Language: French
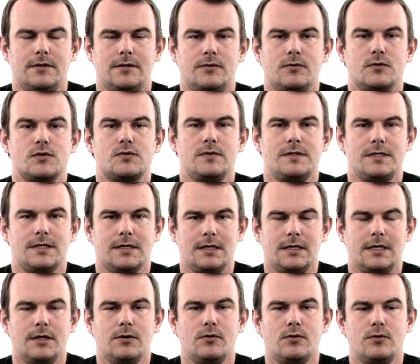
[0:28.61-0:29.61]
en soutien
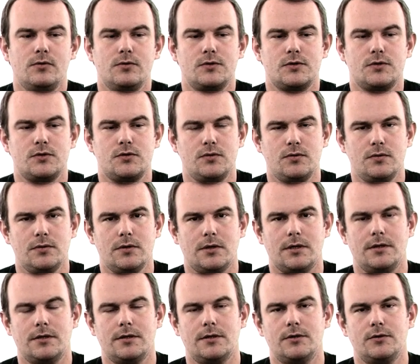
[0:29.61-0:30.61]
de Léo,
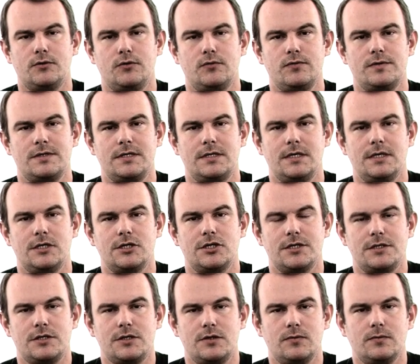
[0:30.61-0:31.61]
sur tout ce qui est
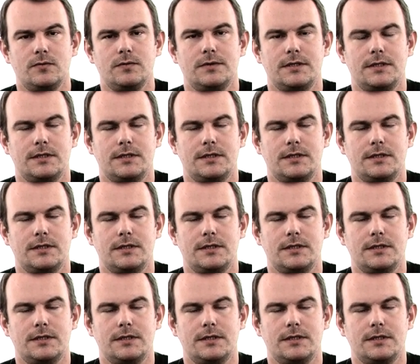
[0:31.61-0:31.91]
gestion